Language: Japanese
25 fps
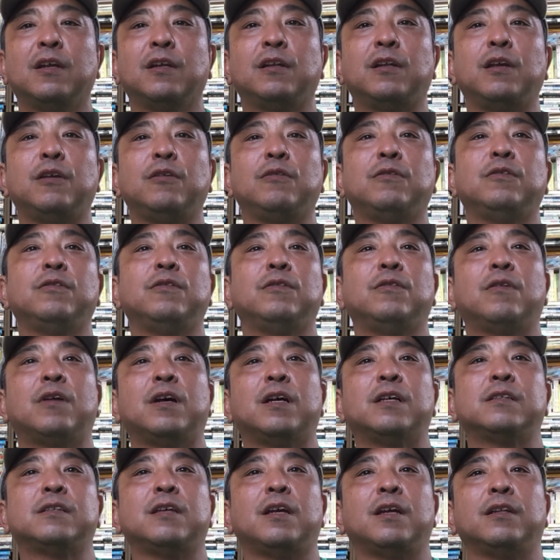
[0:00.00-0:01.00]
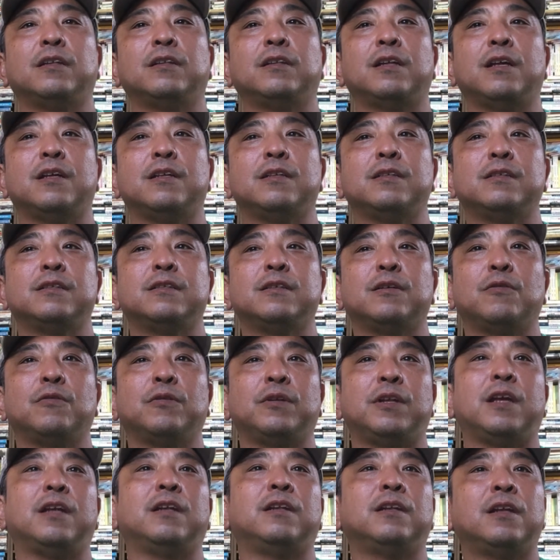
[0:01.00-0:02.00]
ていうのが
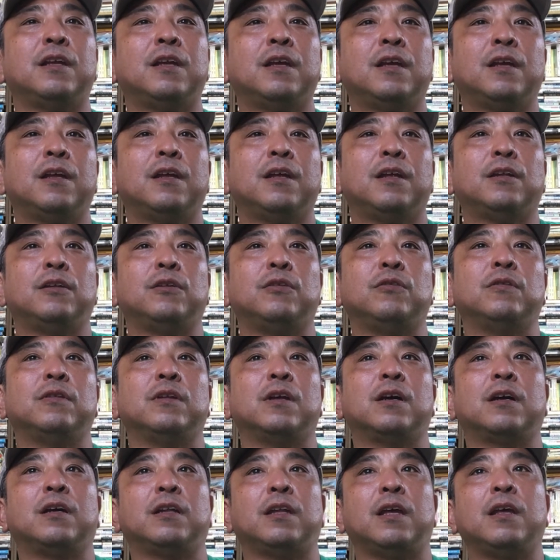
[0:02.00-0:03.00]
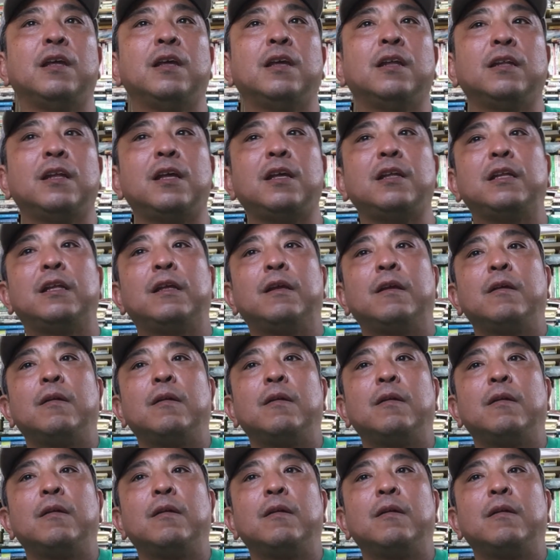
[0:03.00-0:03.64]
3.0でっていう中でで